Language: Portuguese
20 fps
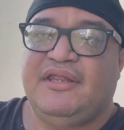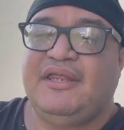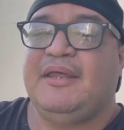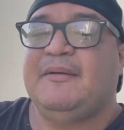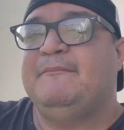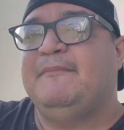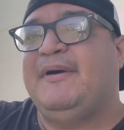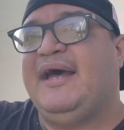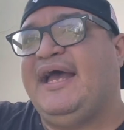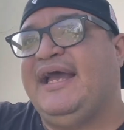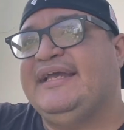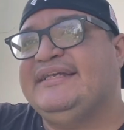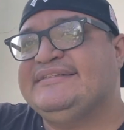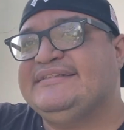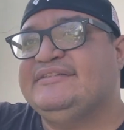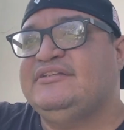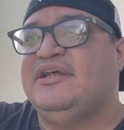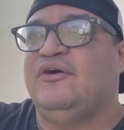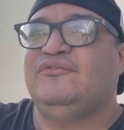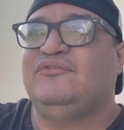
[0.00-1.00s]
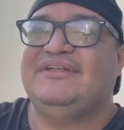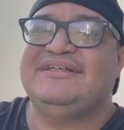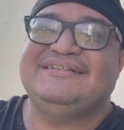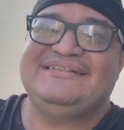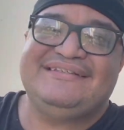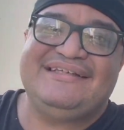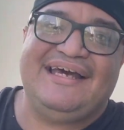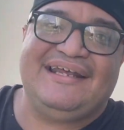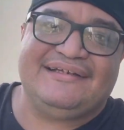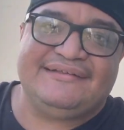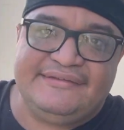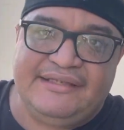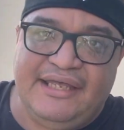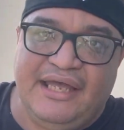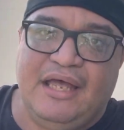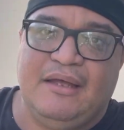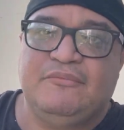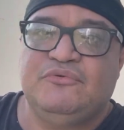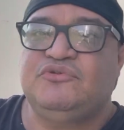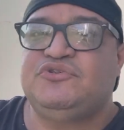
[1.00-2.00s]
Mas não
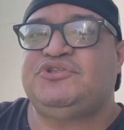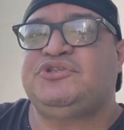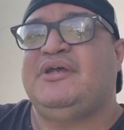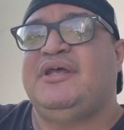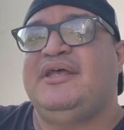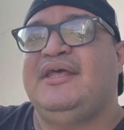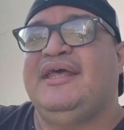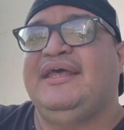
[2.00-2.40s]
descartamos